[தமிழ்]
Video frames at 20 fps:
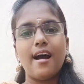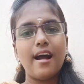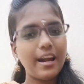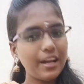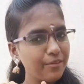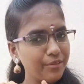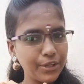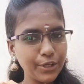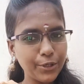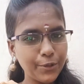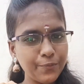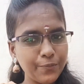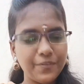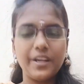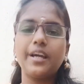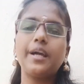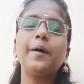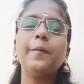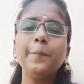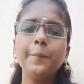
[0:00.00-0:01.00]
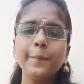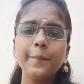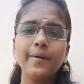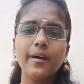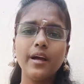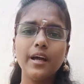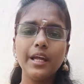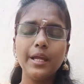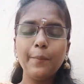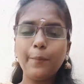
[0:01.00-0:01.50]
அனைவருக்கும் வணக்கம்
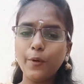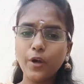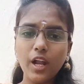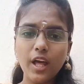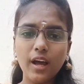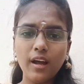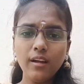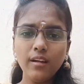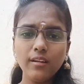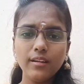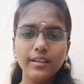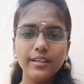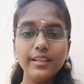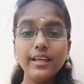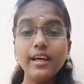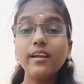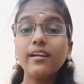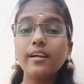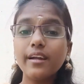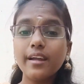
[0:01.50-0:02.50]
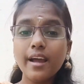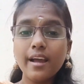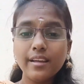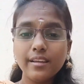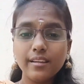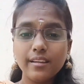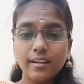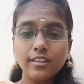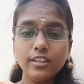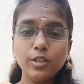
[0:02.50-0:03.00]
இப்பெல்லாம் இயற்கையா
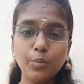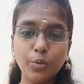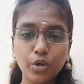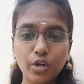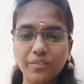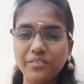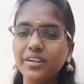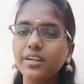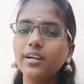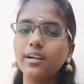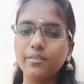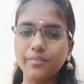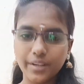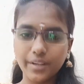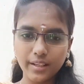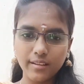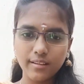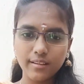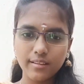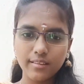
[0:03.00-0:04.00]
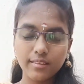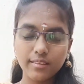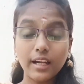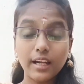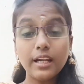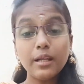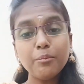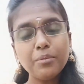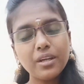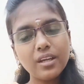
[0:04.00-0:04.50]
இறந்து போறவங்களை விட
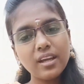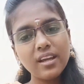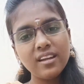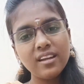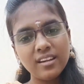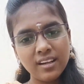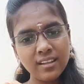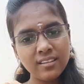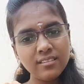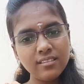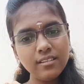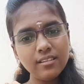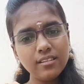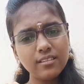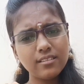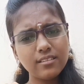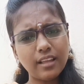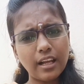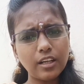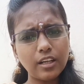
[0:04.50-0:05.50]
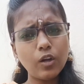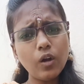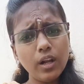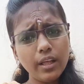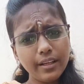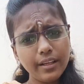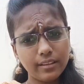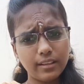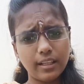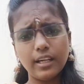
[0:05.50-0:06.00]
தன்னம்பிக்கையை இழந்து
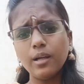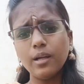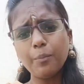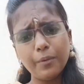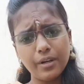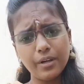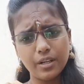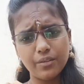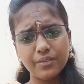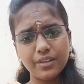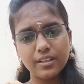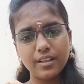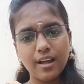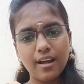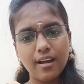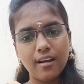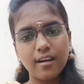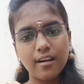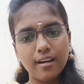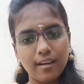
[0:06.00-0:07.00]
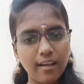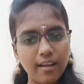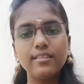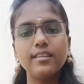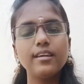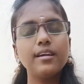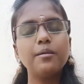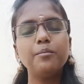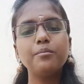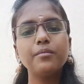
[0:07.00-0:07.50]
தற்கொலைக்கு தள்ளப்படுறவங்க தான்
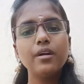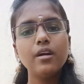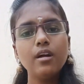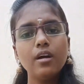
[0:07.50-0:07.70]
அதிகம்